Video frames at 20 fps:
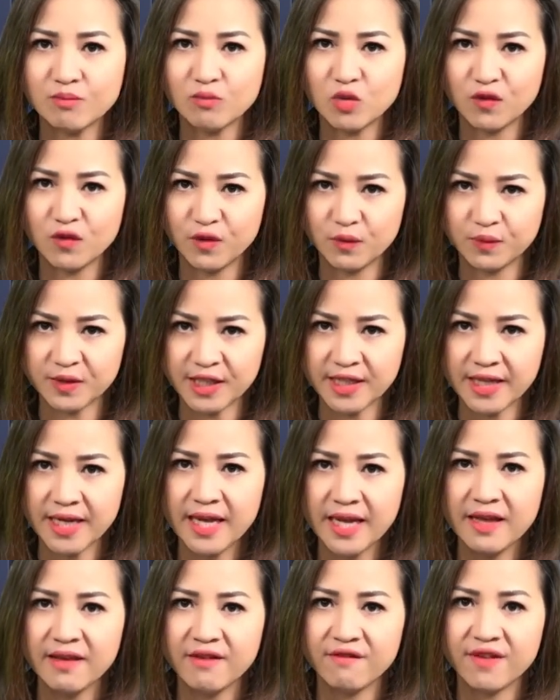trong mùa phục sinh
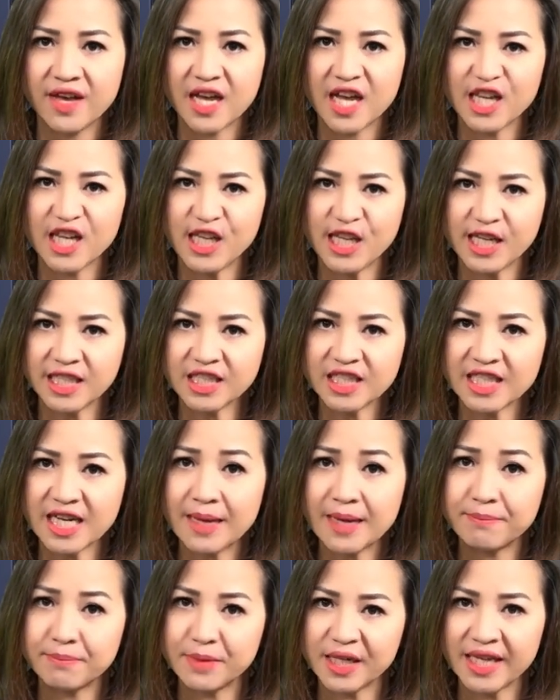và diễn
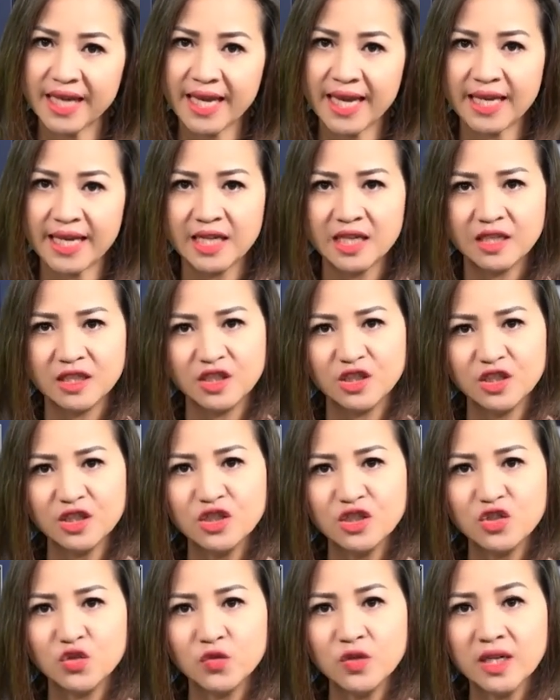ra 10 ngày
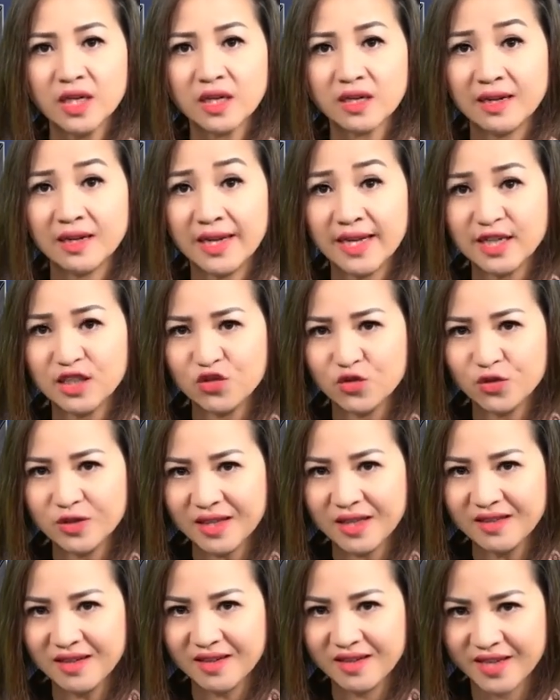trước Chúa nhật lễ Chúa
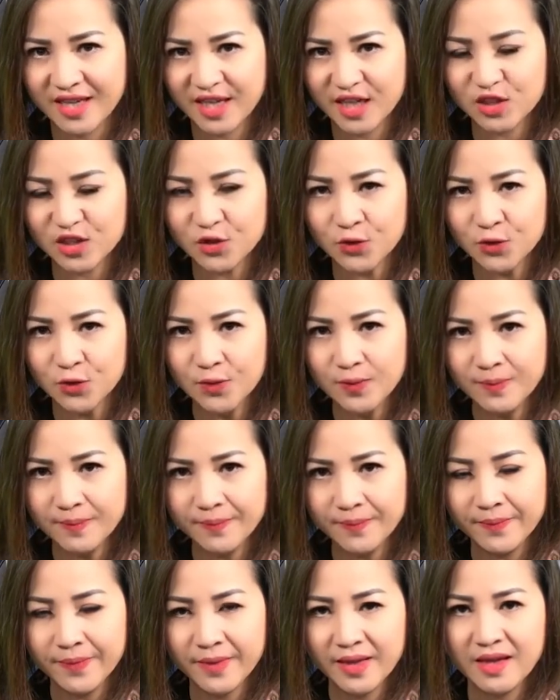Thánh Thần hiện xuống.
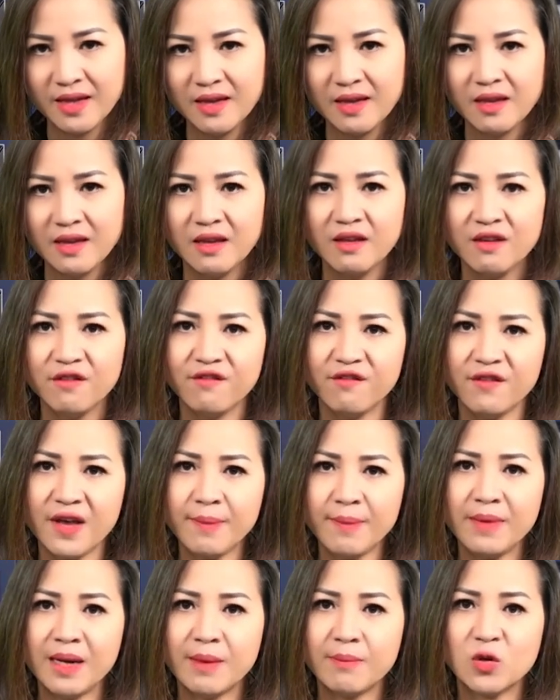
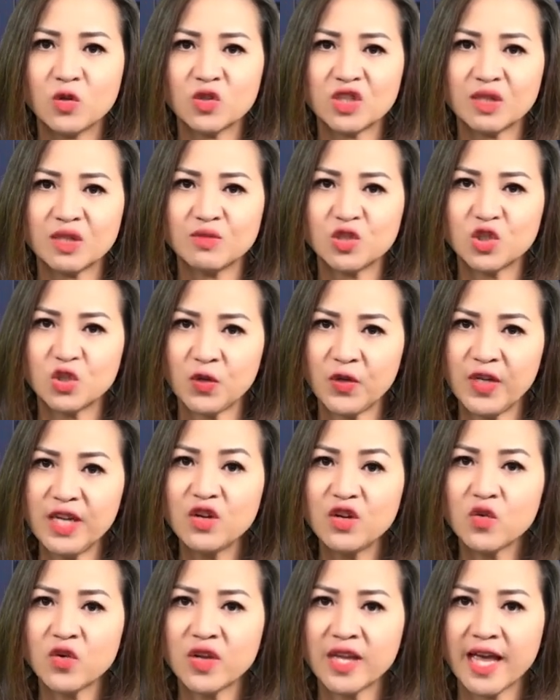Pháp là một trong số
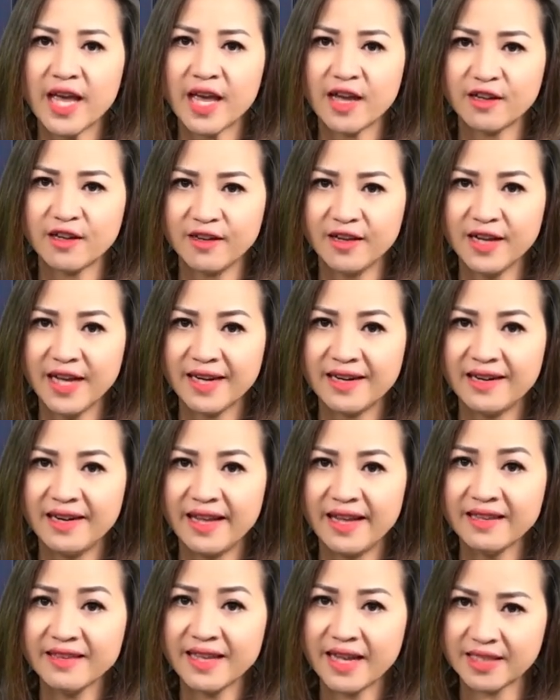ít quốc gia cử
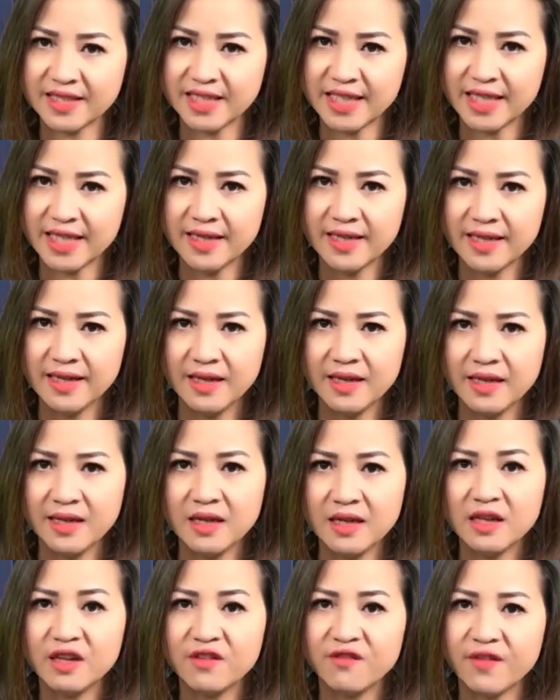hành lễ thăng thiên,
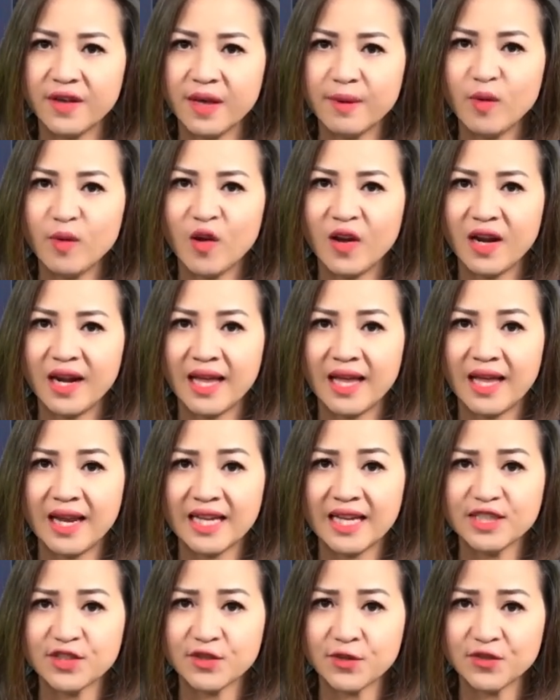người Pháp gọi là
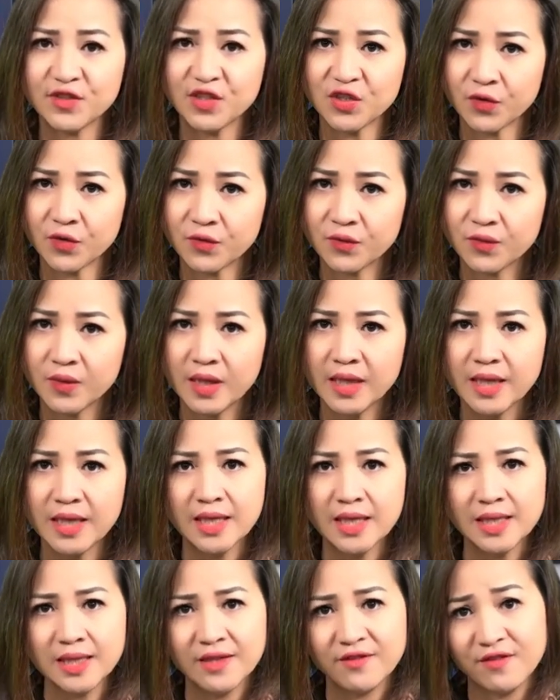l'Ascension,
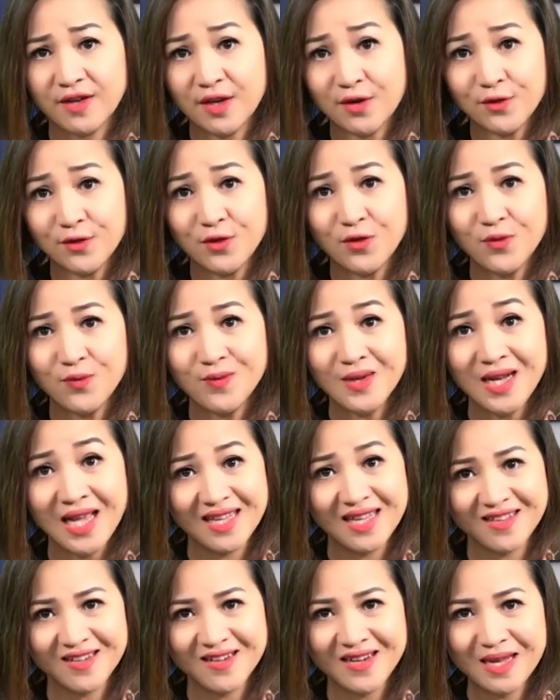vào đúng
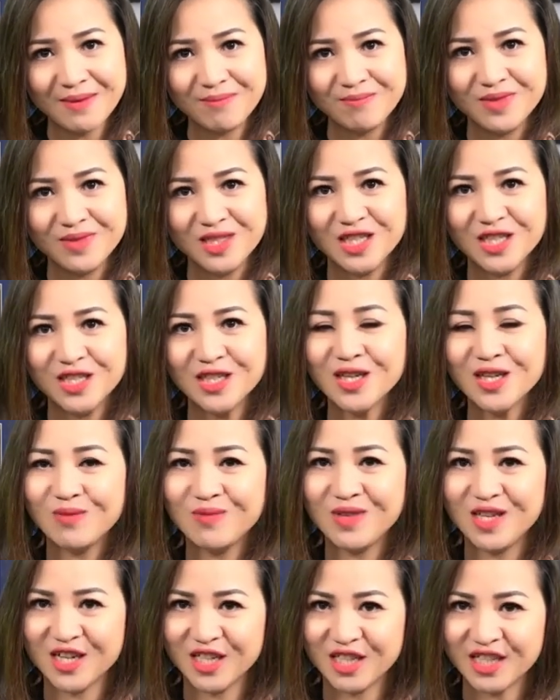ngày thứ năm chứ
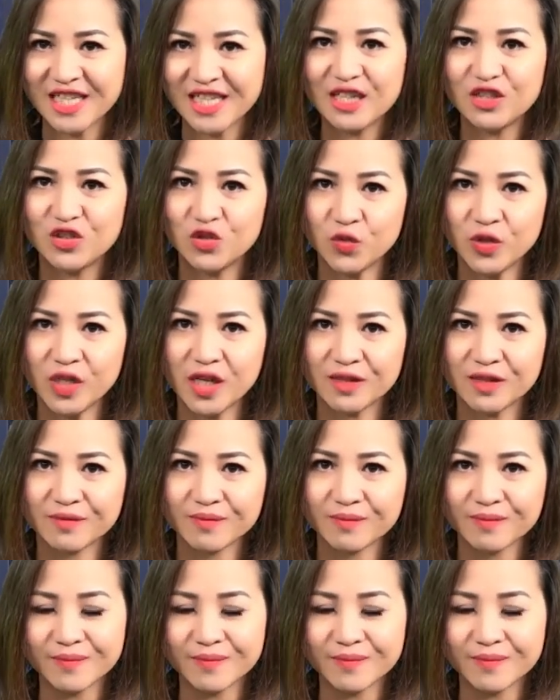không dời sang chủ nhật.